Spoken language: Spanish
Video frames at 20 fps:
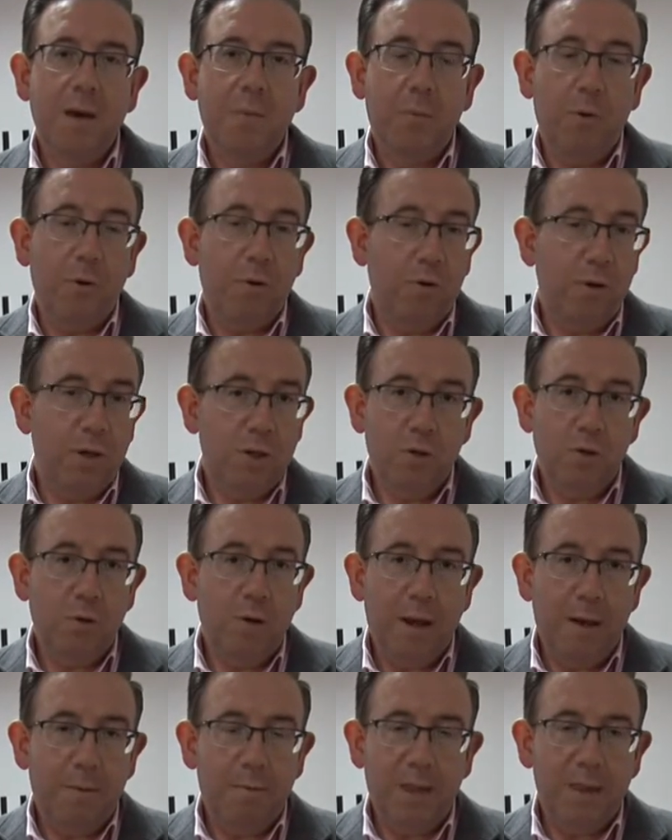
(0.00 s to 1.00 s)
por lo que son
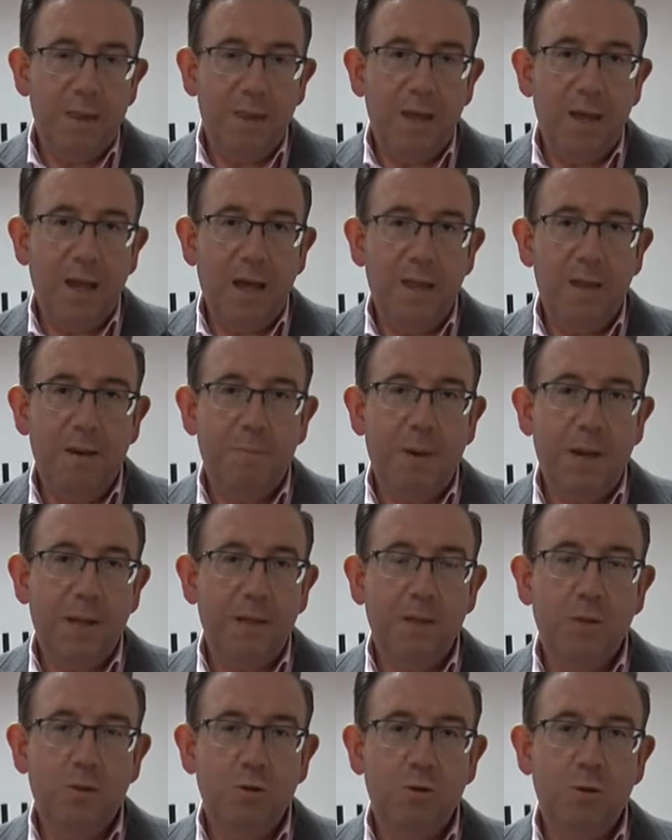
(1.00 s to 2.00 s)
las banderas del
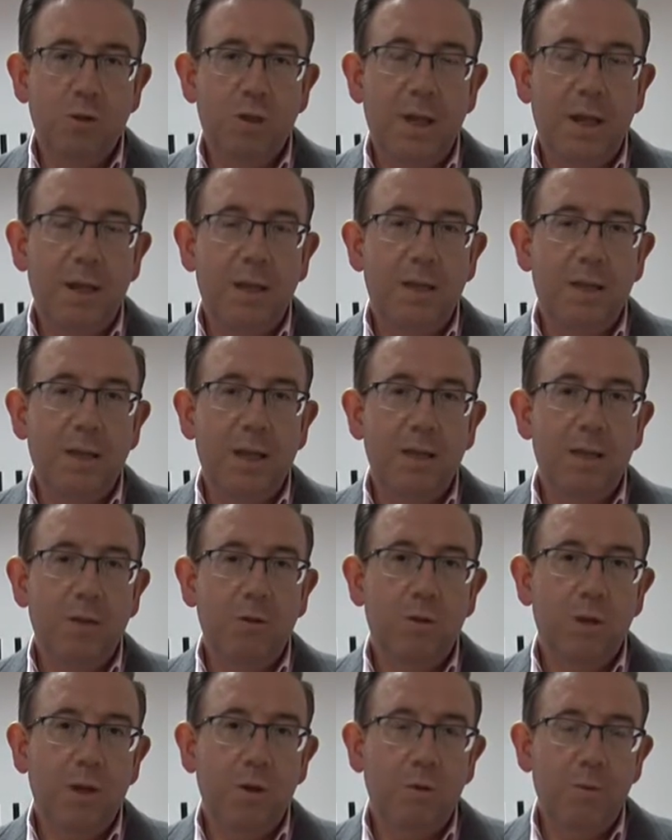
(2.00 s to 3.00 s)
Partido Socialista allí
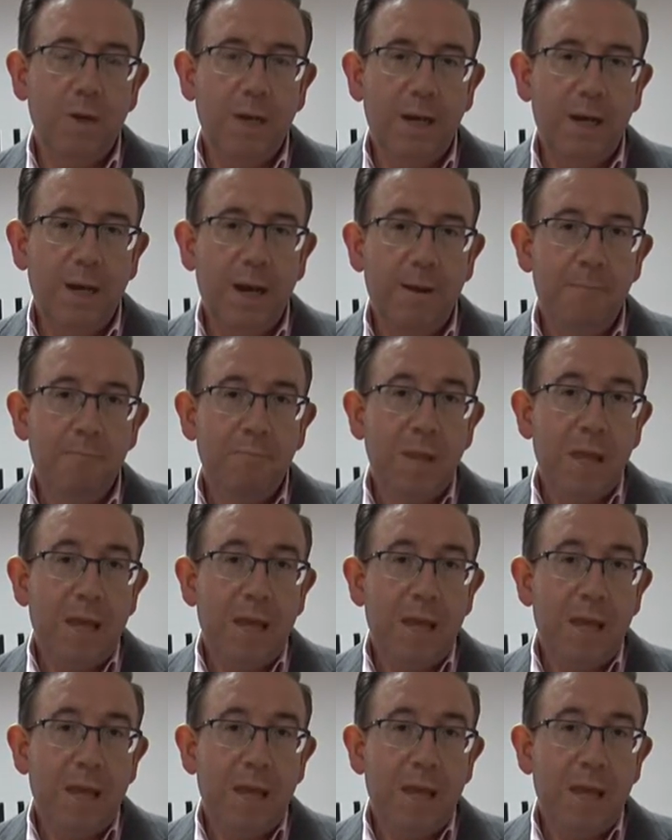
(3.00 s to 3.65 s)
donde gobierna